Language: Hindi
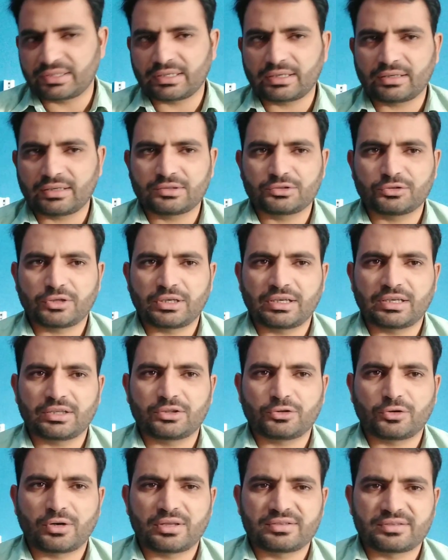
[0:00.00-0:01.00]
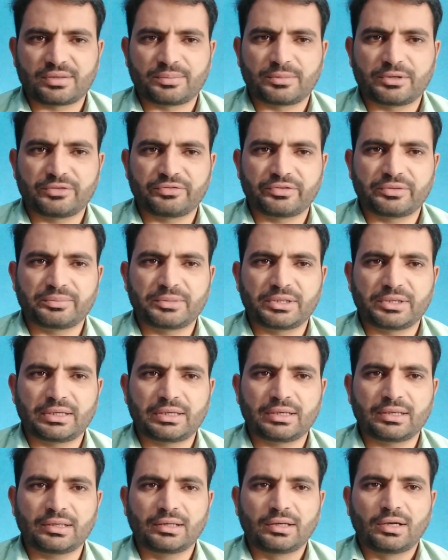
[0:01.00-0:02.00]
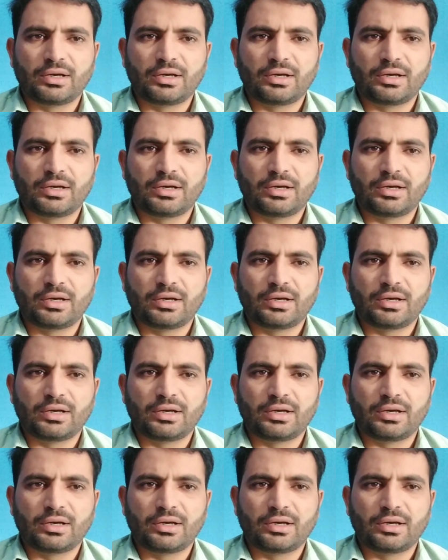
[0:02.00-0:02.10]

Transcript: तक जो है थोड़ा सा मनफी में है